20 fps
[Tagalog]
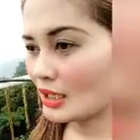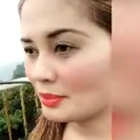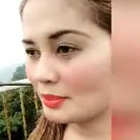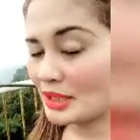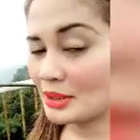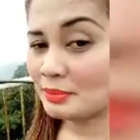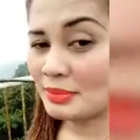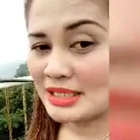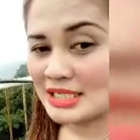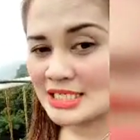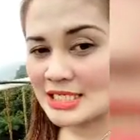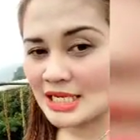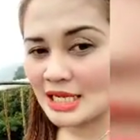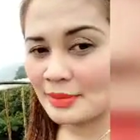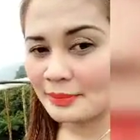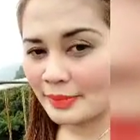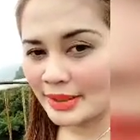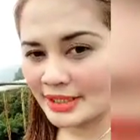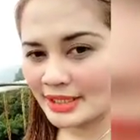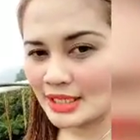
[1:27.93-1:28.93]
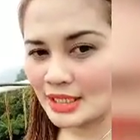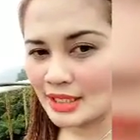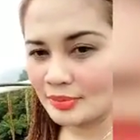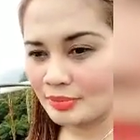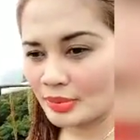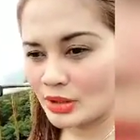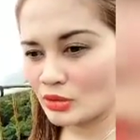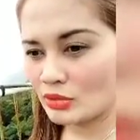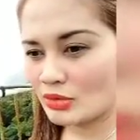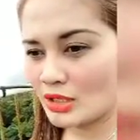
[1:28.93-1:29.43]
gamay pa ni siya nga
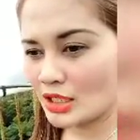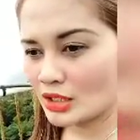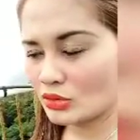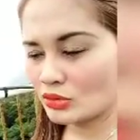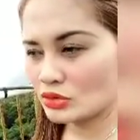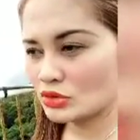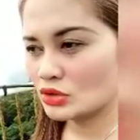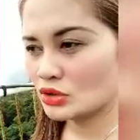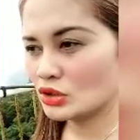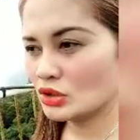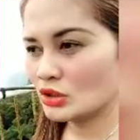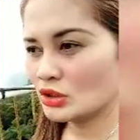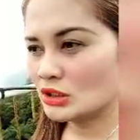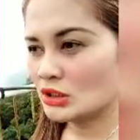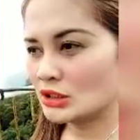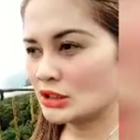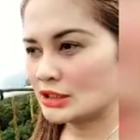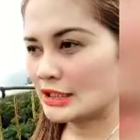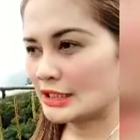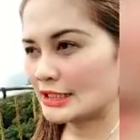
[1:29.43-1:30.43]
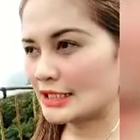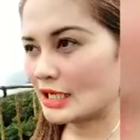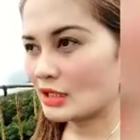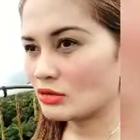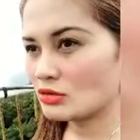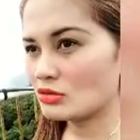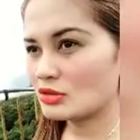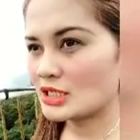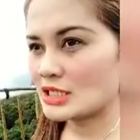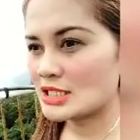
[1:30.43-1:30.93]
payag pero karon ning
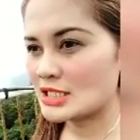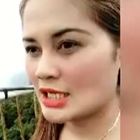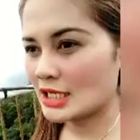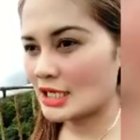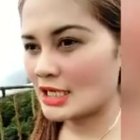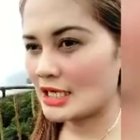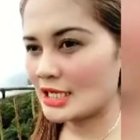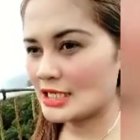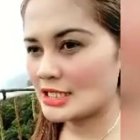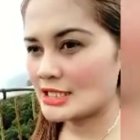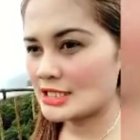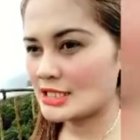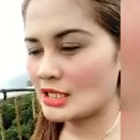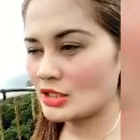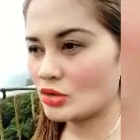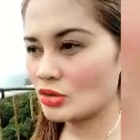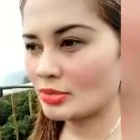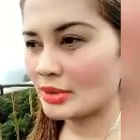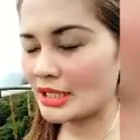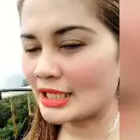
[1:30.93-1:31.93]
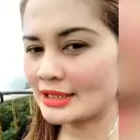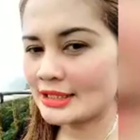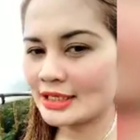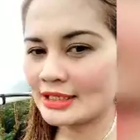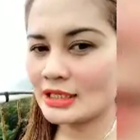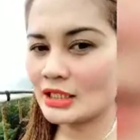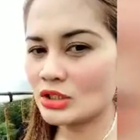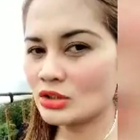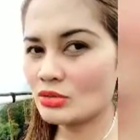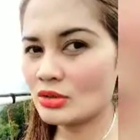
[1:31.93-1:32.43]
dako na siya guys. Then kung
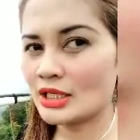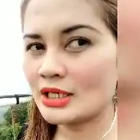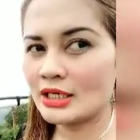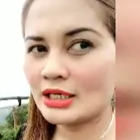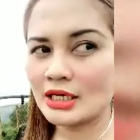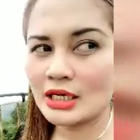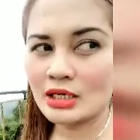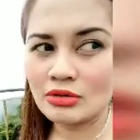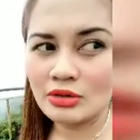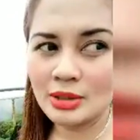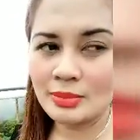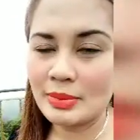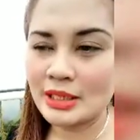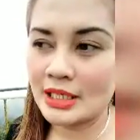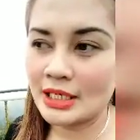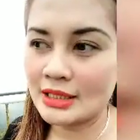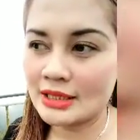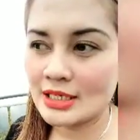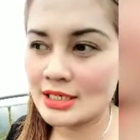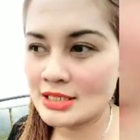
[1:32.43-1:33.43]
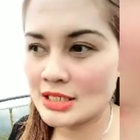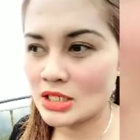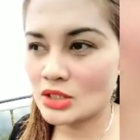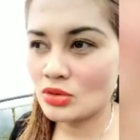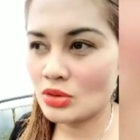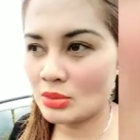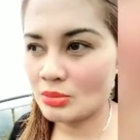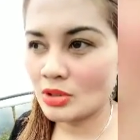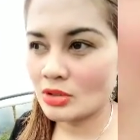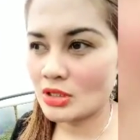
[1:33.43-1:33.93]
makita ninyo kanang ako ipakita sa
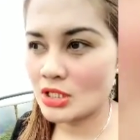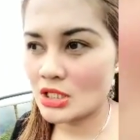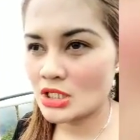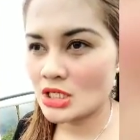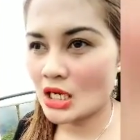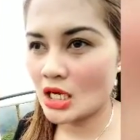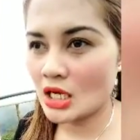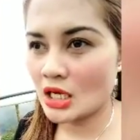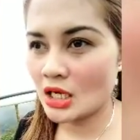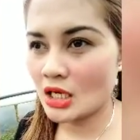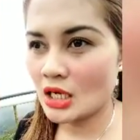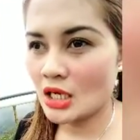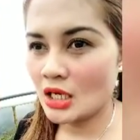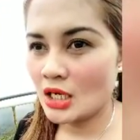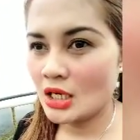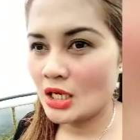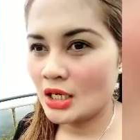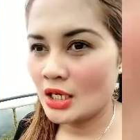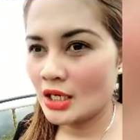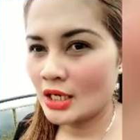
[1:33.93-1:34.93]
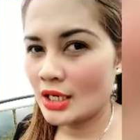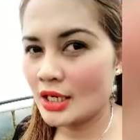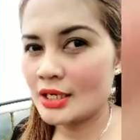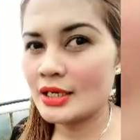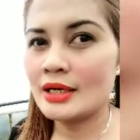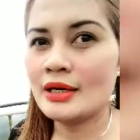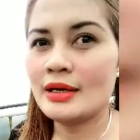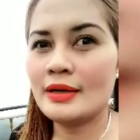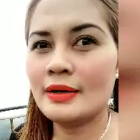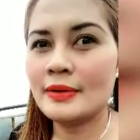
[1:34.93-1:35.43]
inyo mao na siya ang
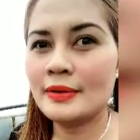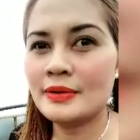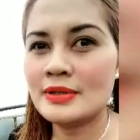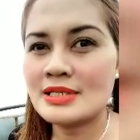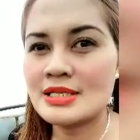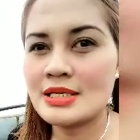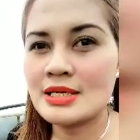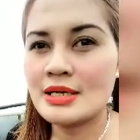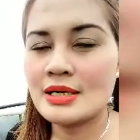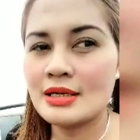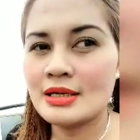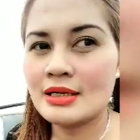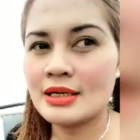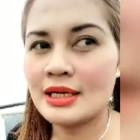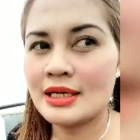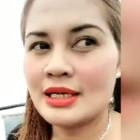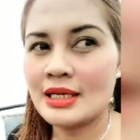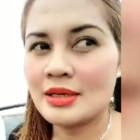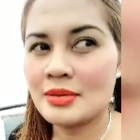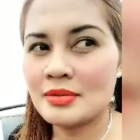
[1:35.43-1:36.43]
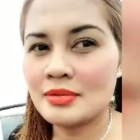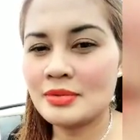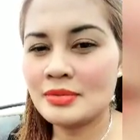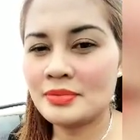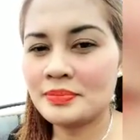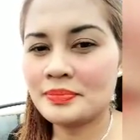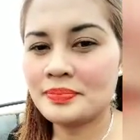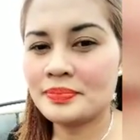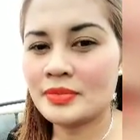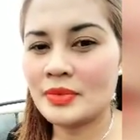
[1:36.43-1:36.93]
kanang kanang
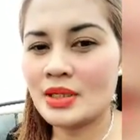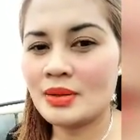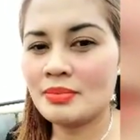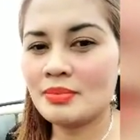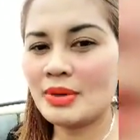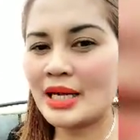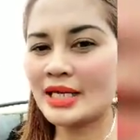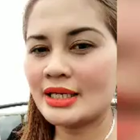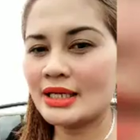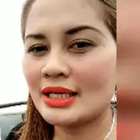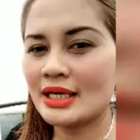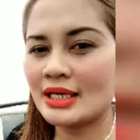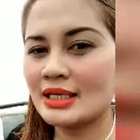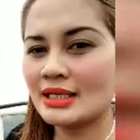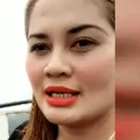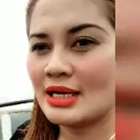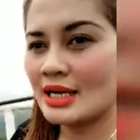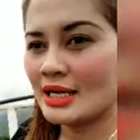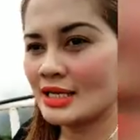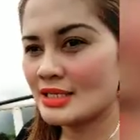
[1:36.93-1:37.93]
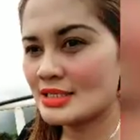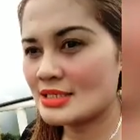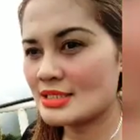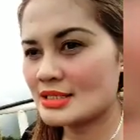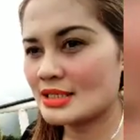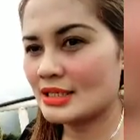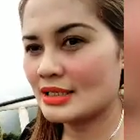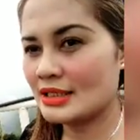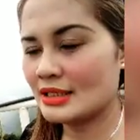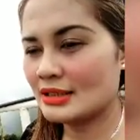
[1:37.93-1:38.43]
biking
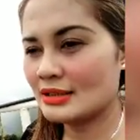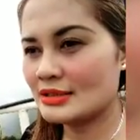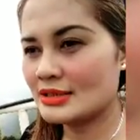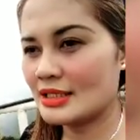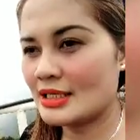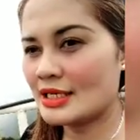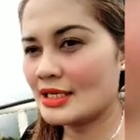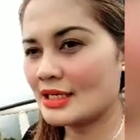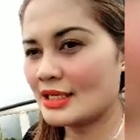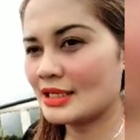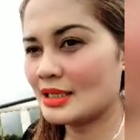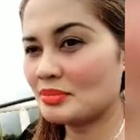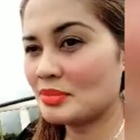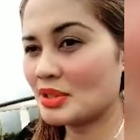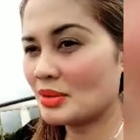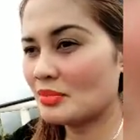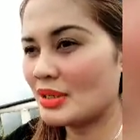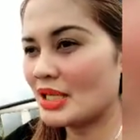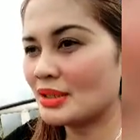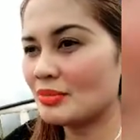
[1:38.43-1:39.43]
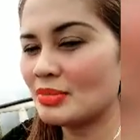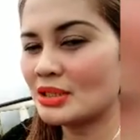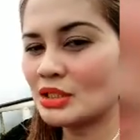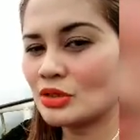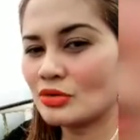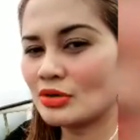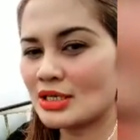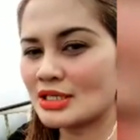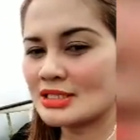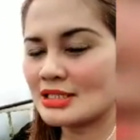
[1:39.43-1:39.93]
guys, kanang sana kanang magbike
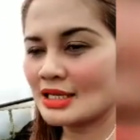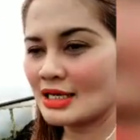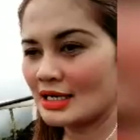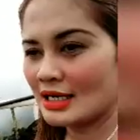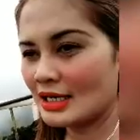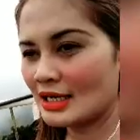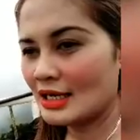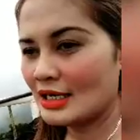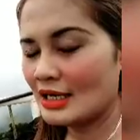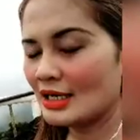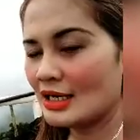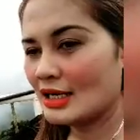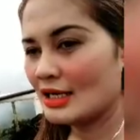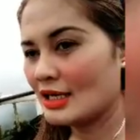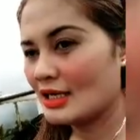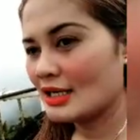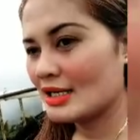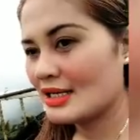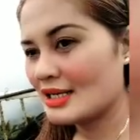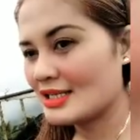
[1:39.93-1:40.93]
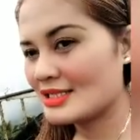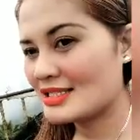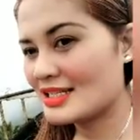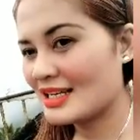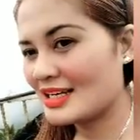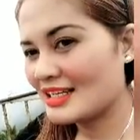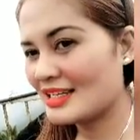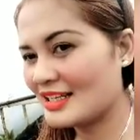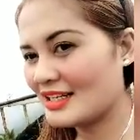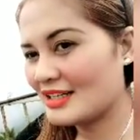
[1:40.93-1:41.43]
bitaw ka sa
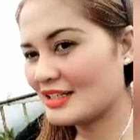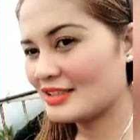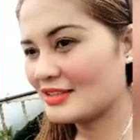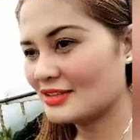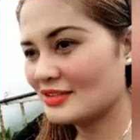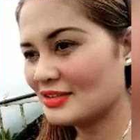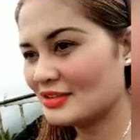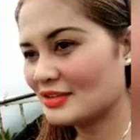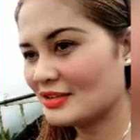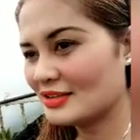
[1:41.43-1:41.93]
sa kanang